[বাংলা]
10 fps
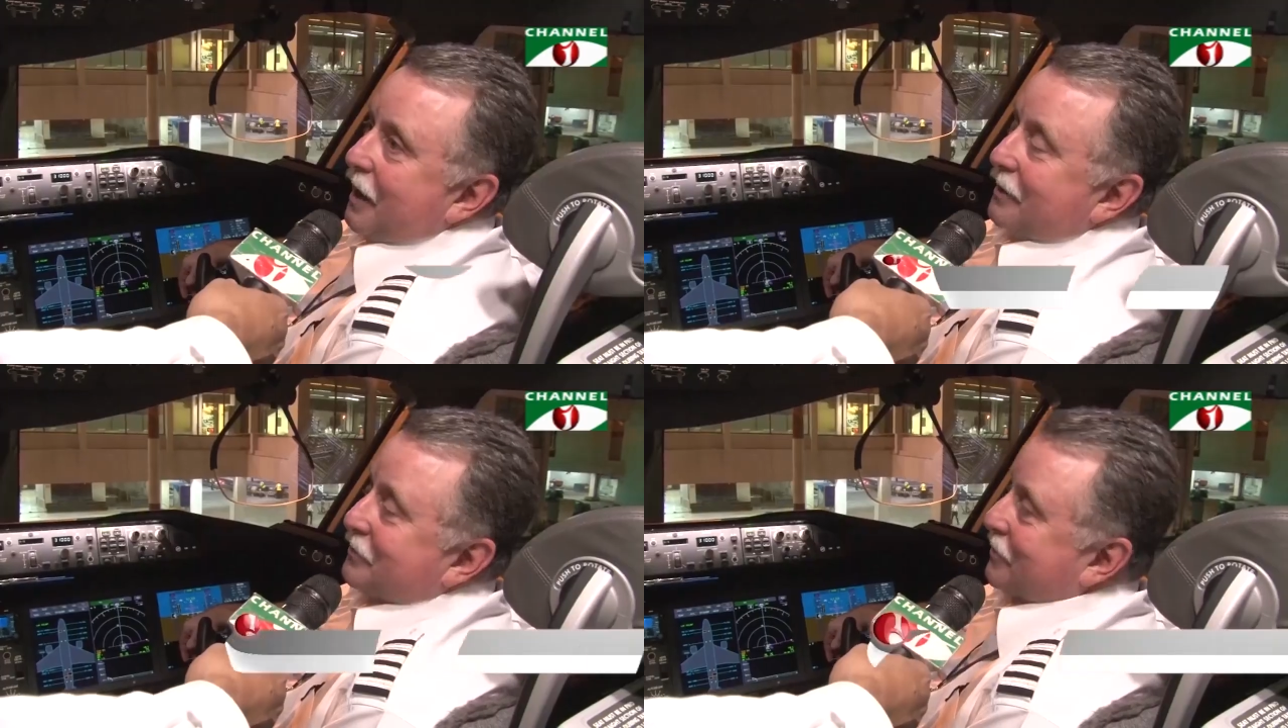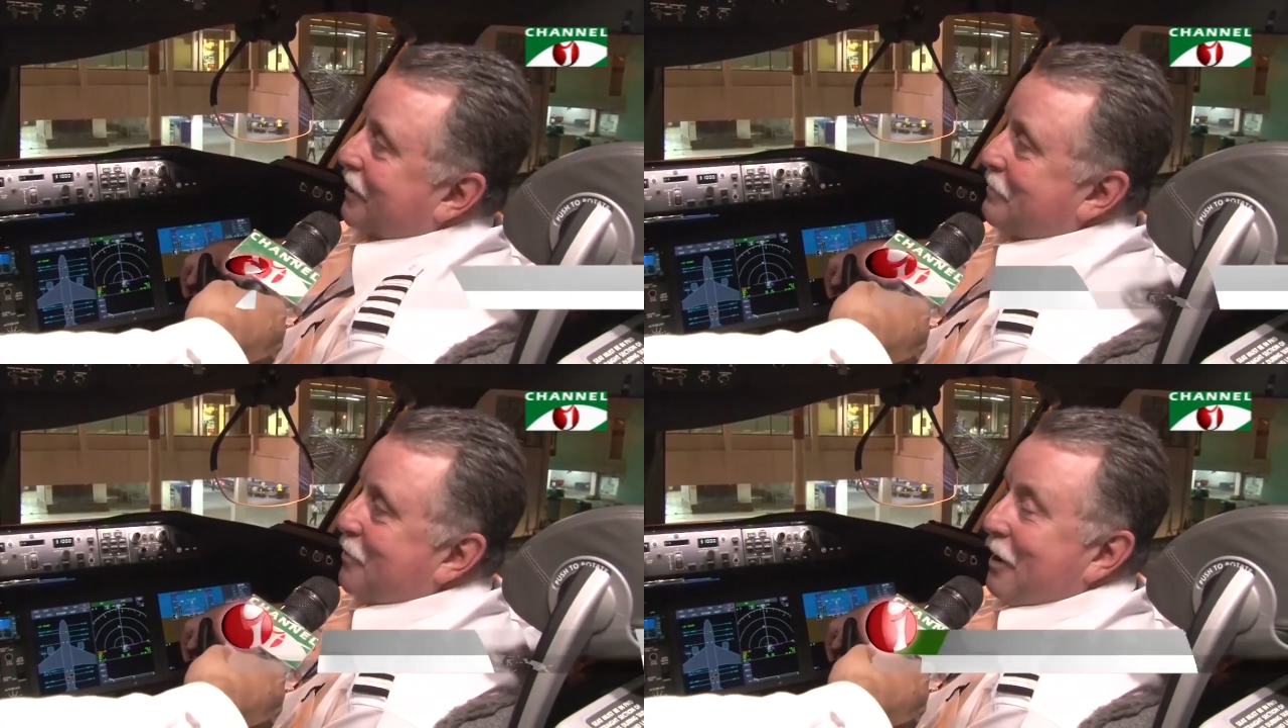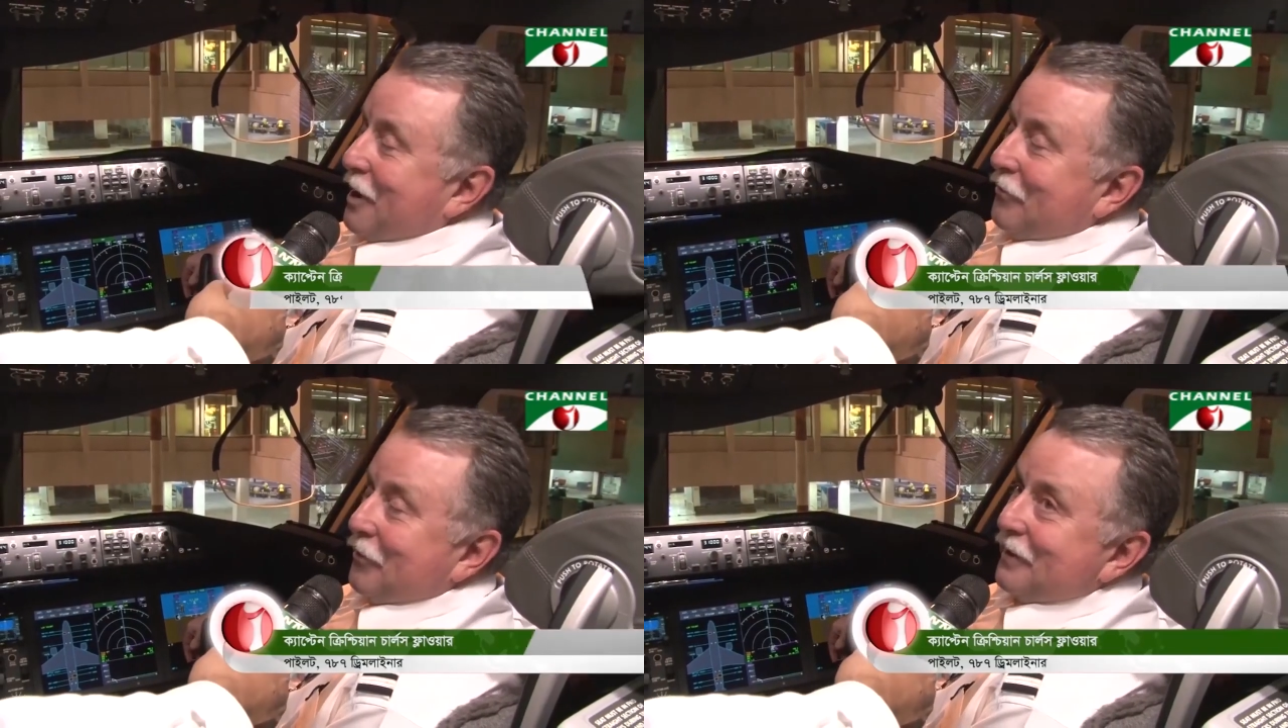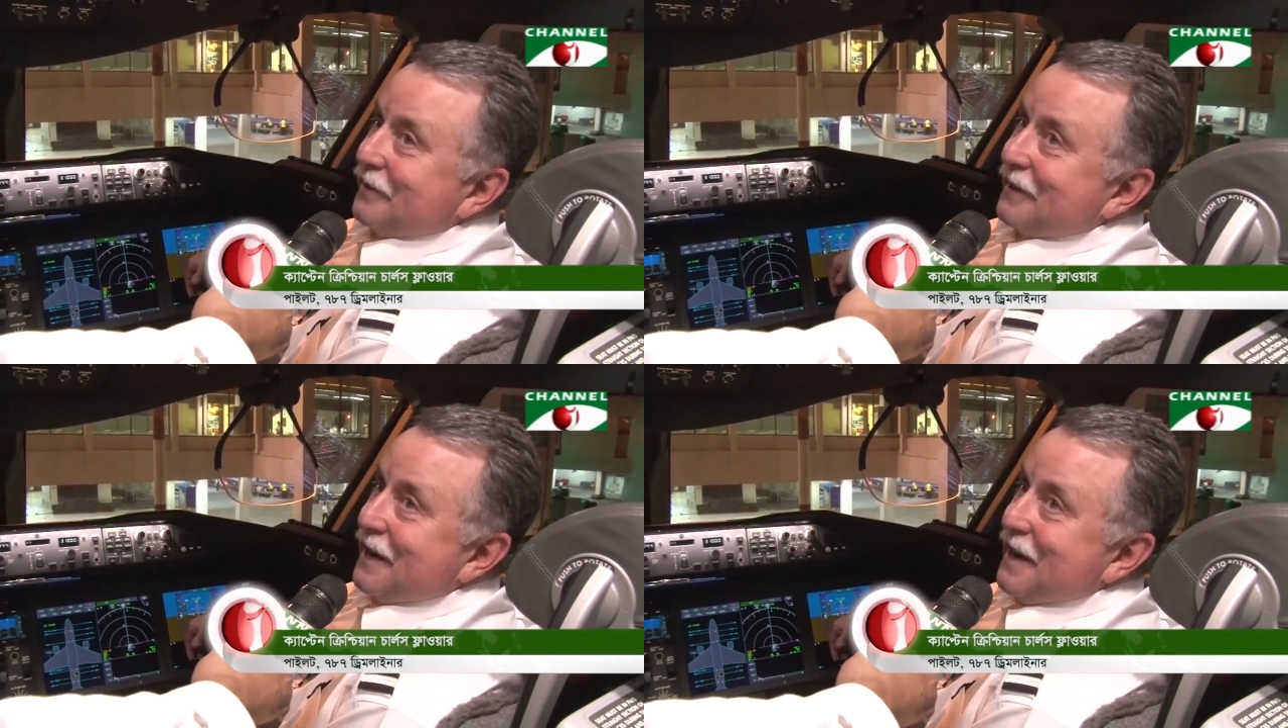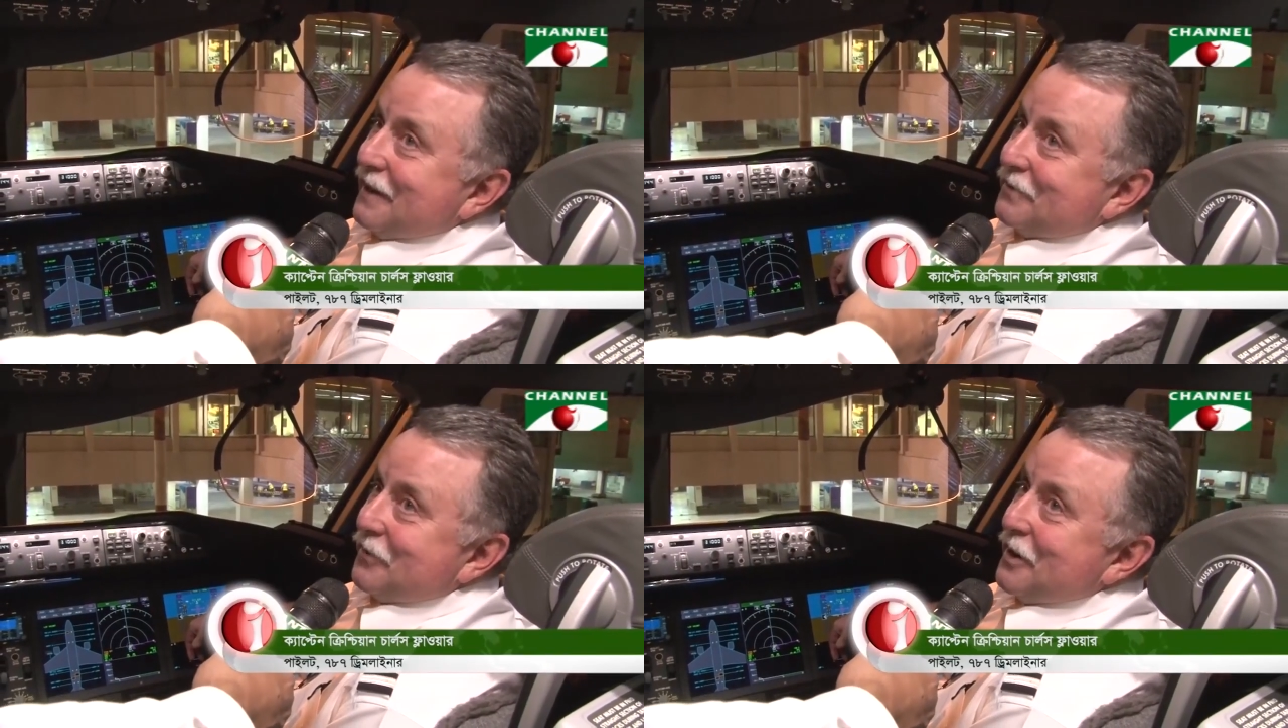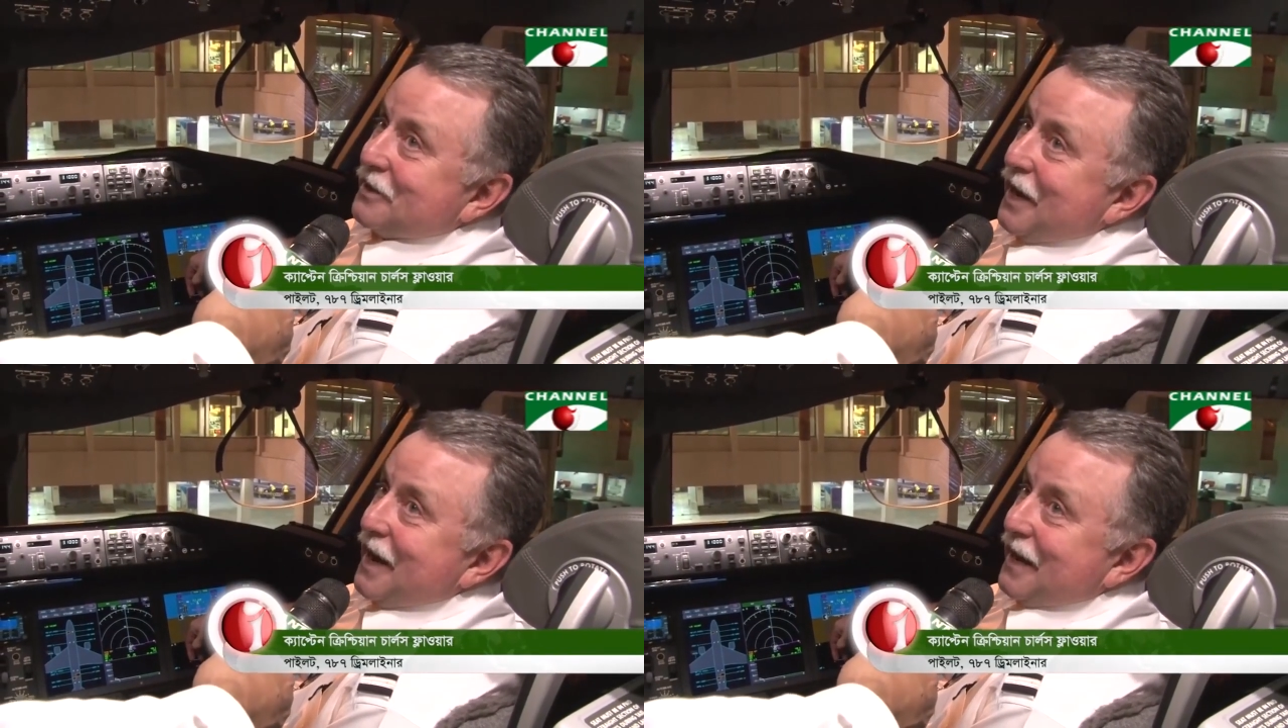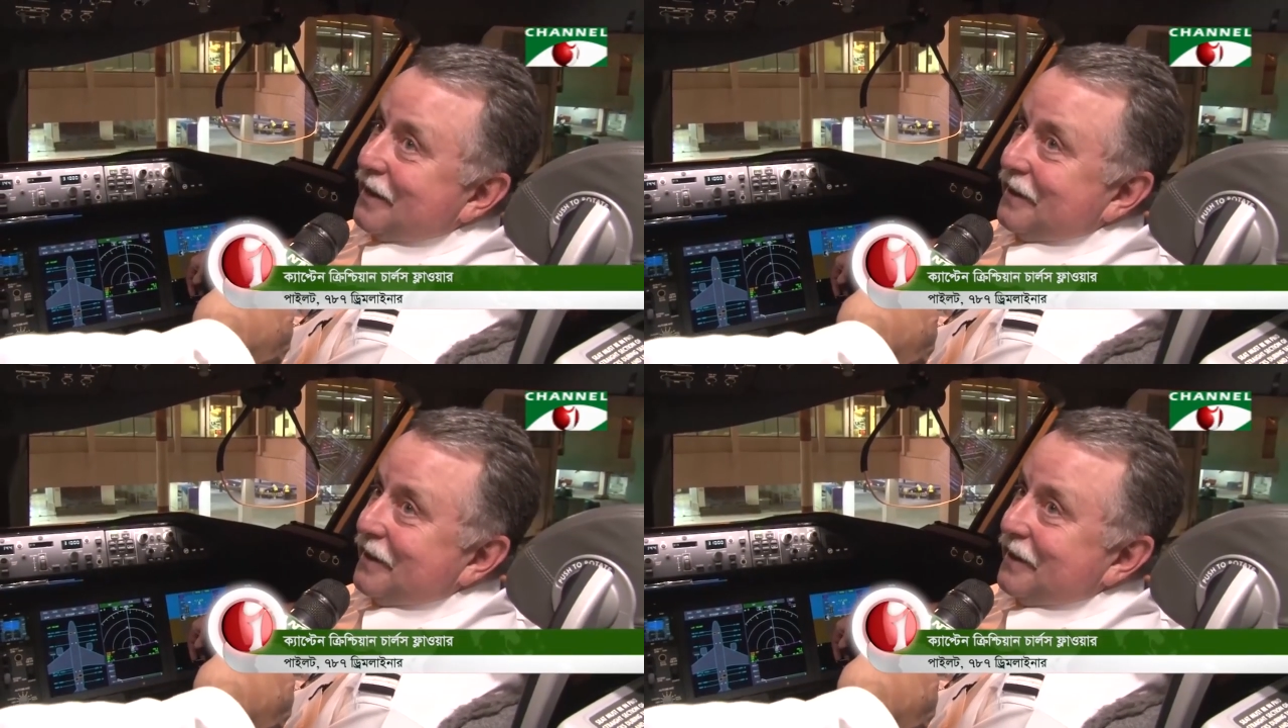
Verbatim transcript: Ah, it's going to be wonderful. Yeah, it's very exciting.